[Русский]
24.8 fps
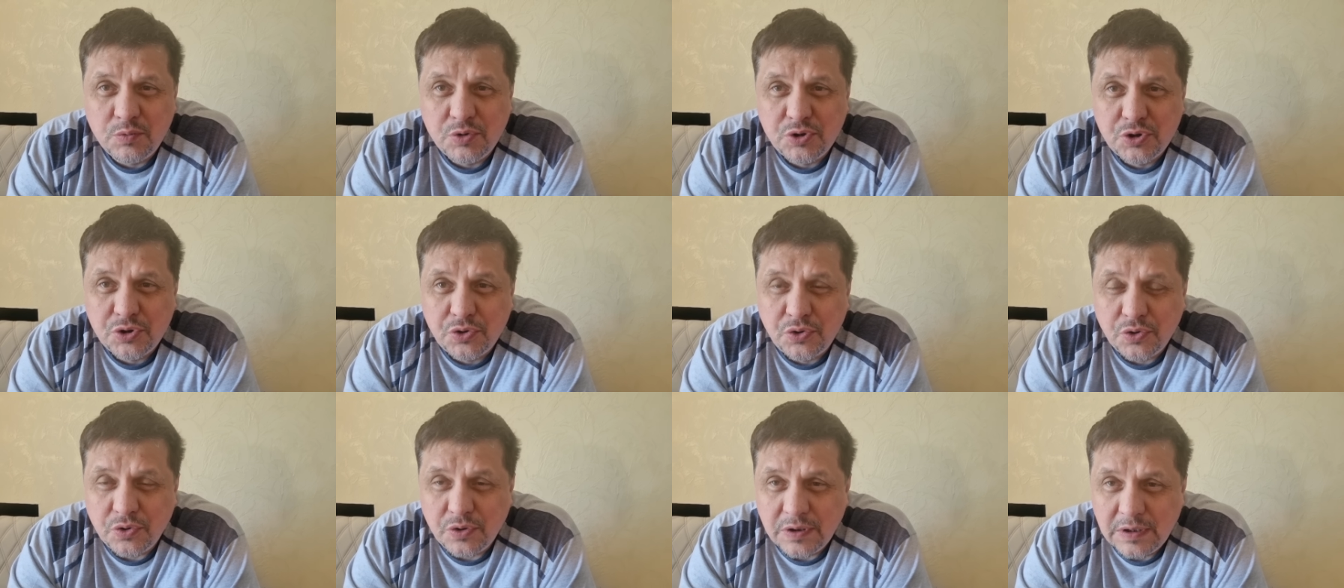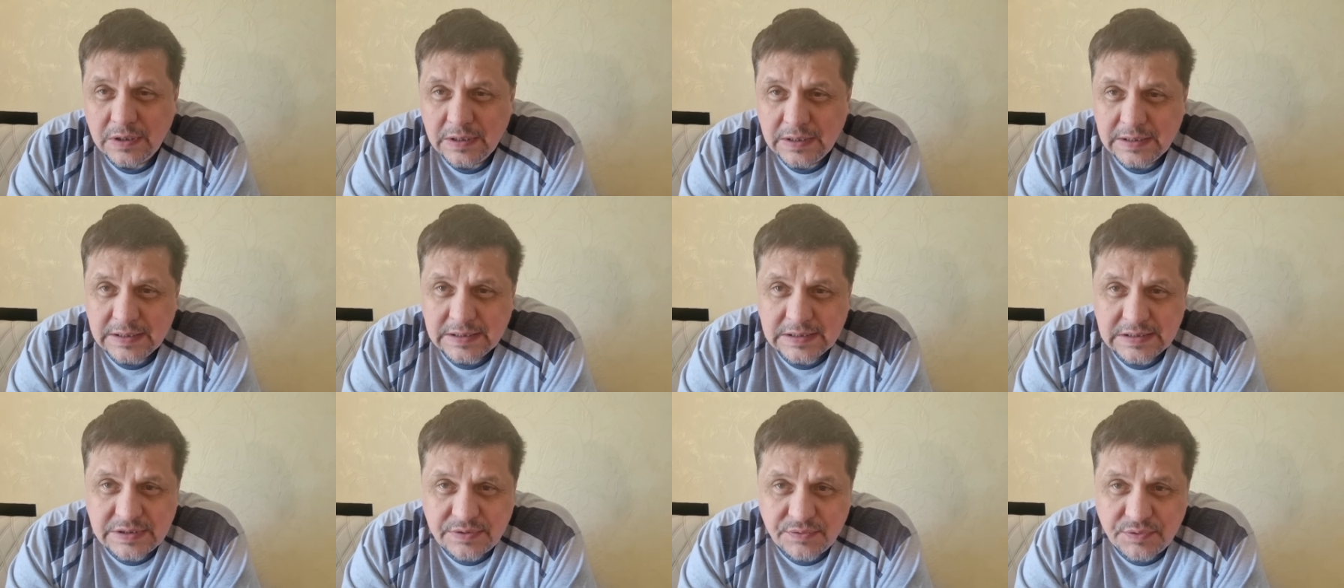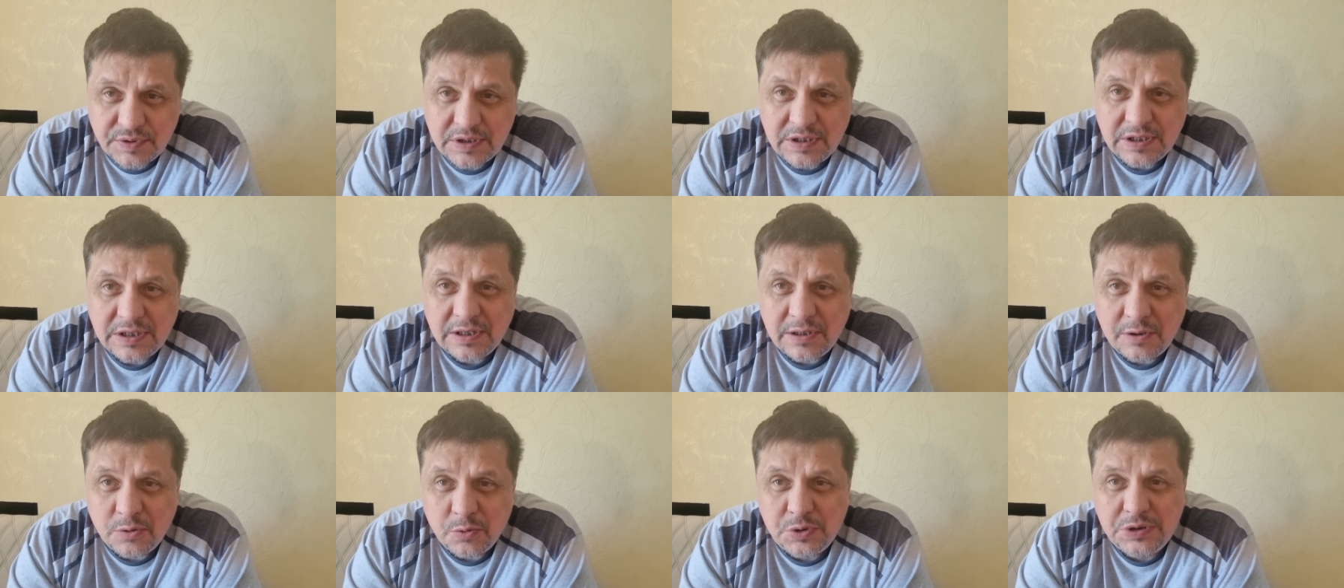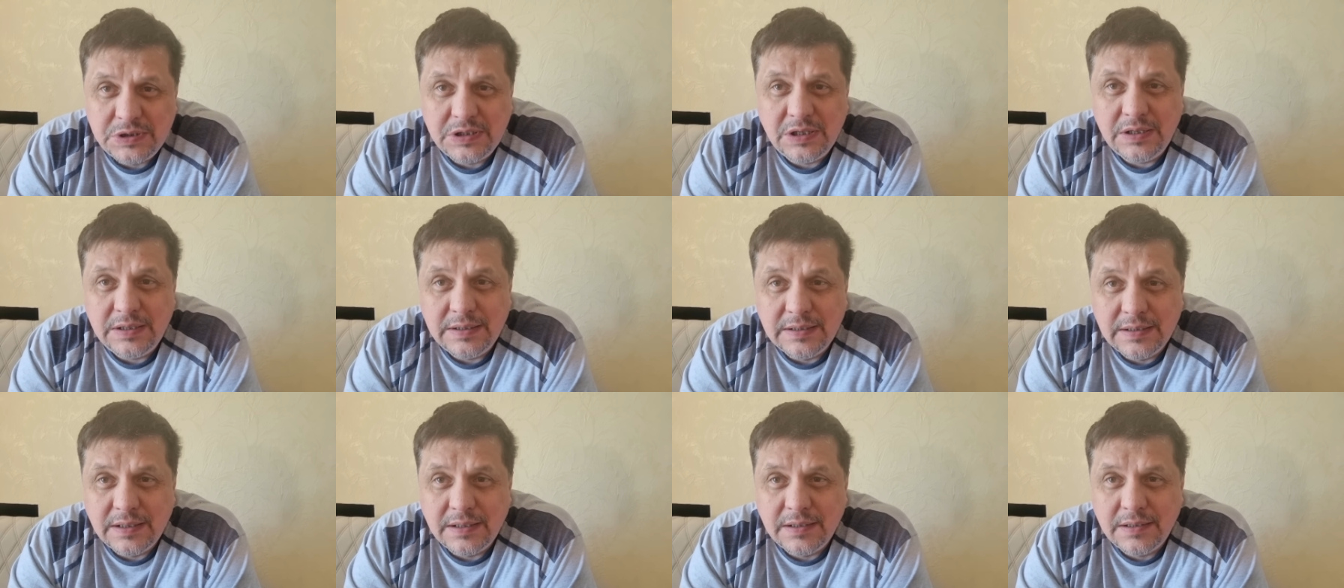что святых людей
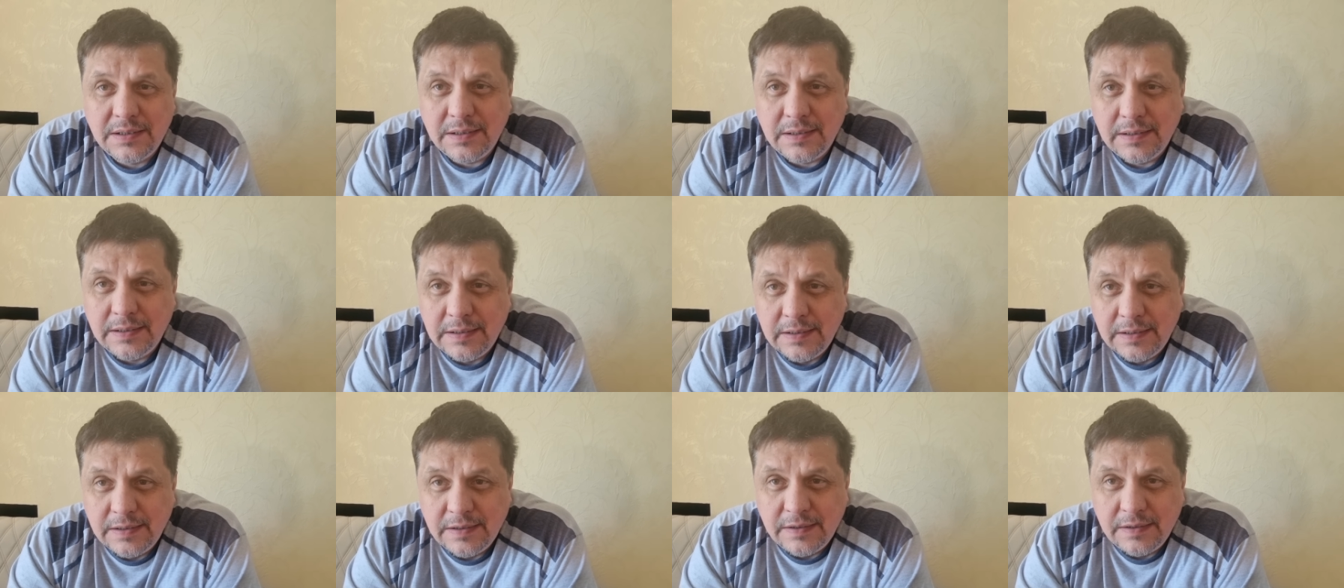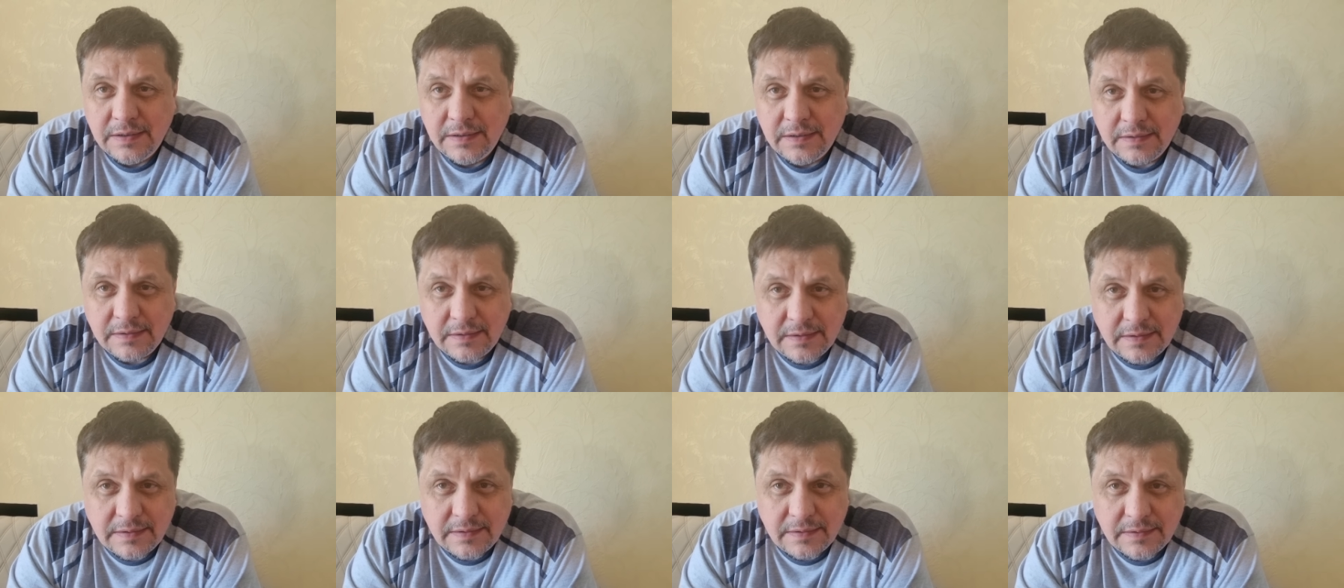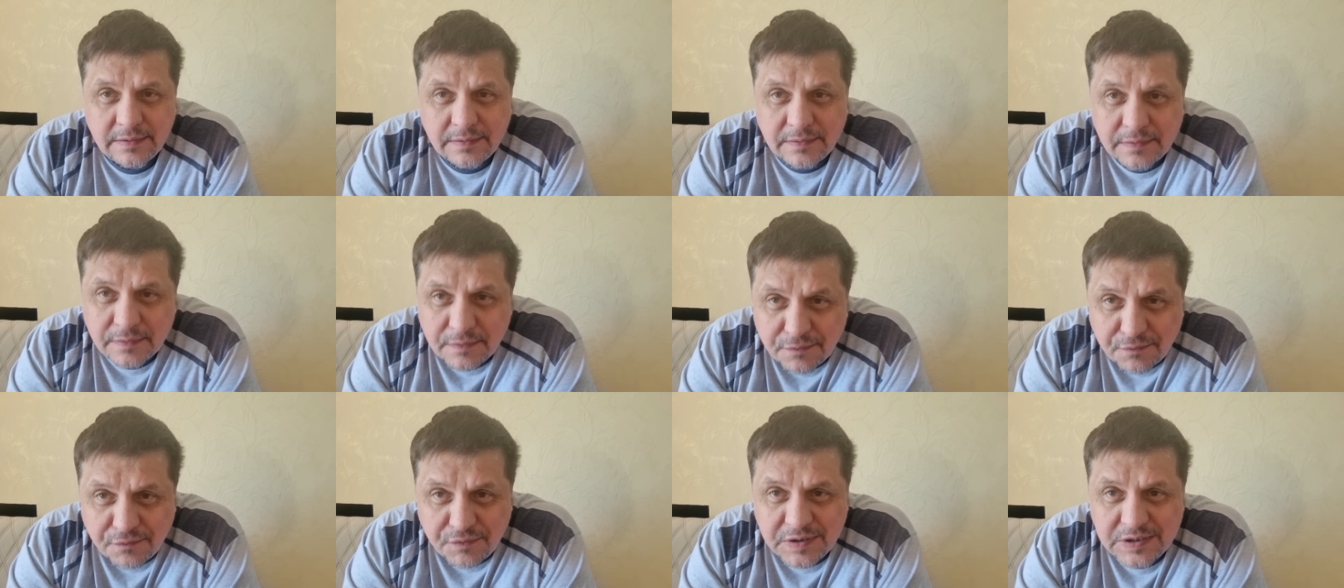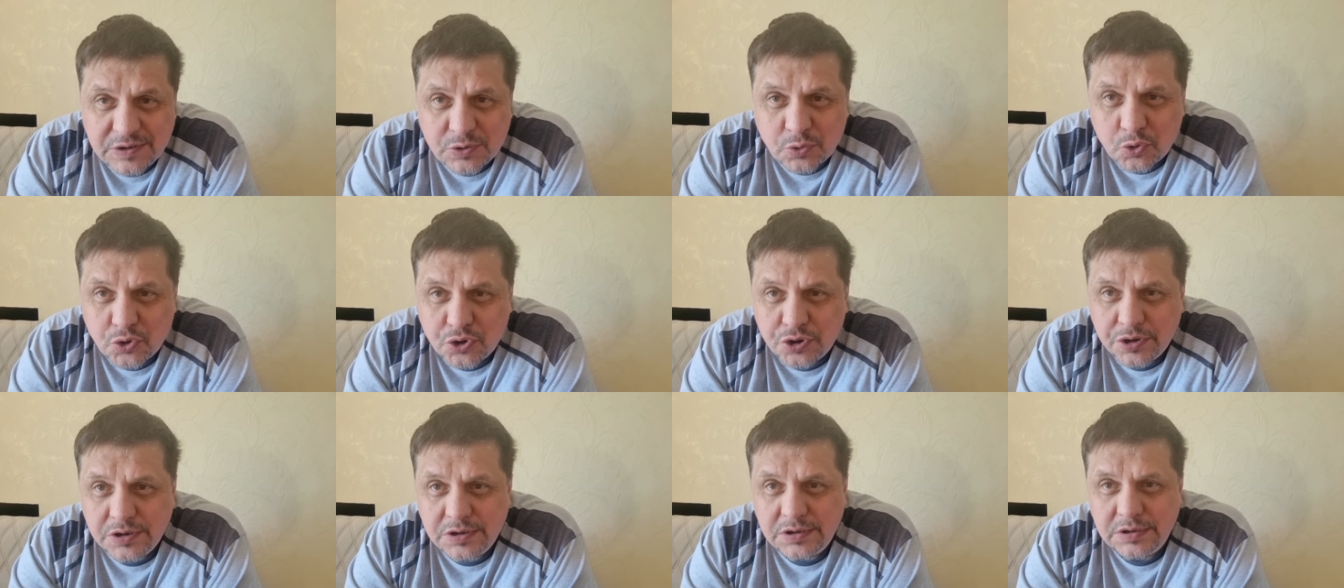надо э,
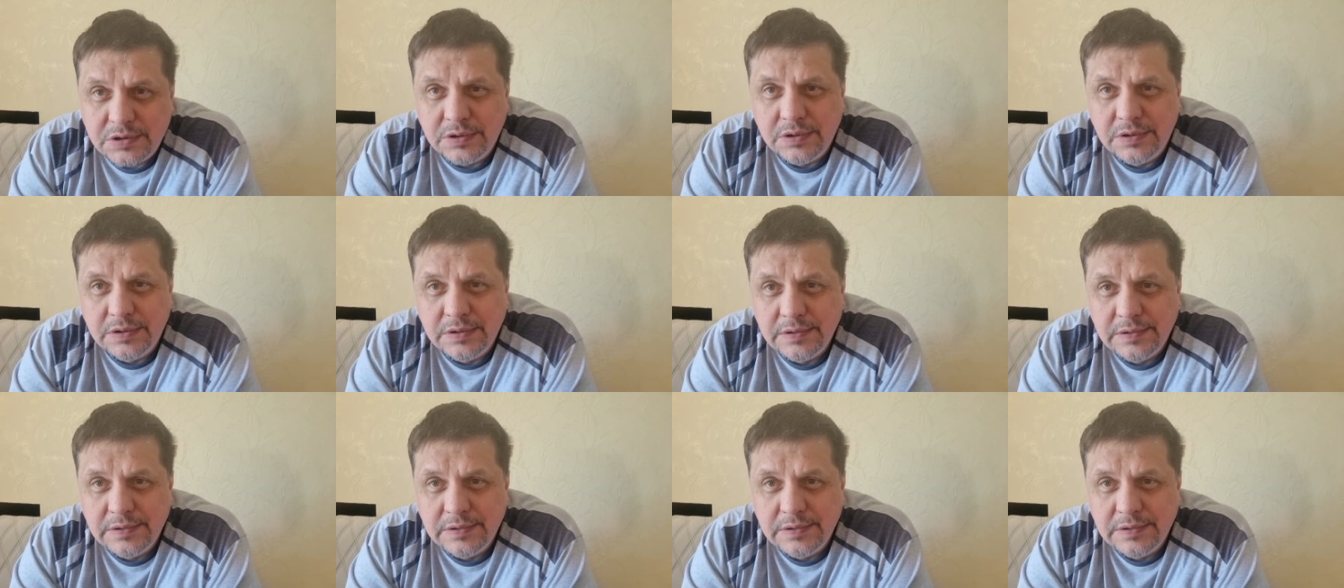высушить